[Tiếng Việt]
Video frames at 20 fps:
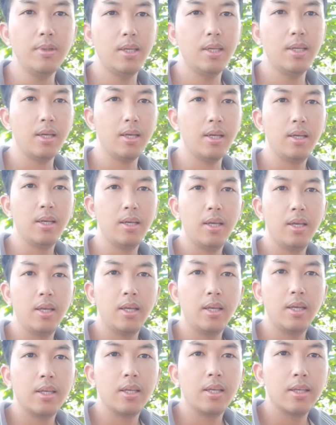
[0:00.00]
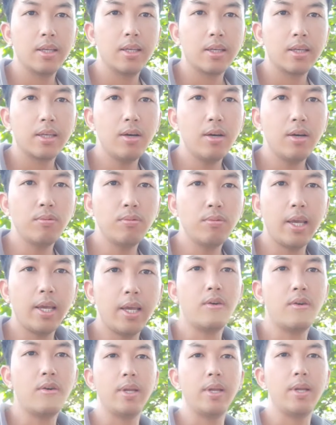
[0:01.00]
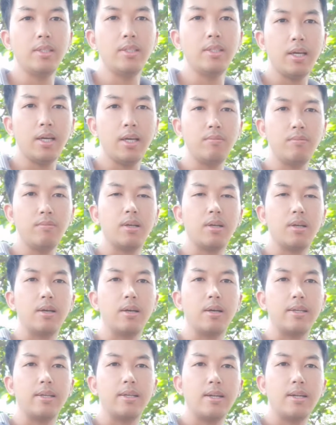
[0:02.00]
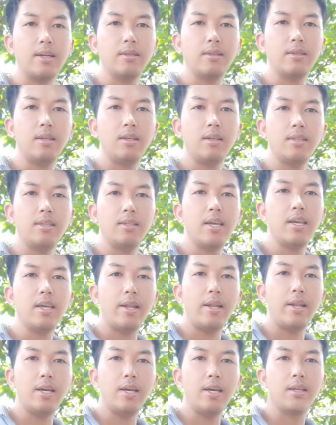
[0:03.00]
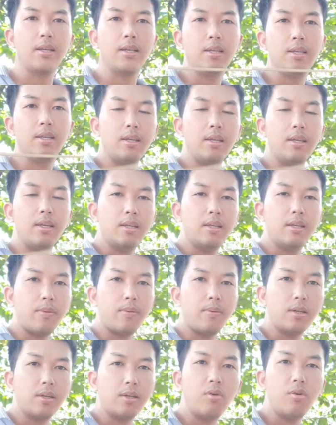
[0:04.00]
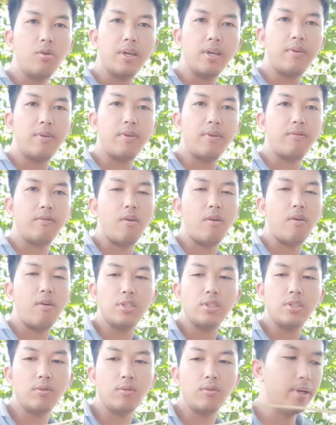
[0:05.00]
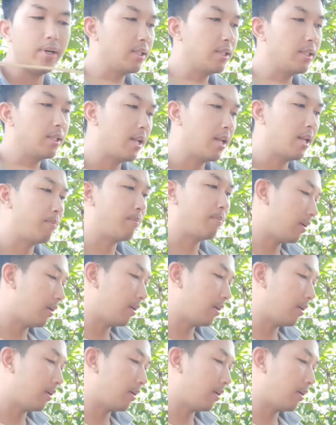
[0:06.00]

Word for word: thì cái khung tre của mình nó sẽ không được căng dây các bạn nhá. Các bạn khum cái phần vỏ vô trong cho mình thì đảm bảo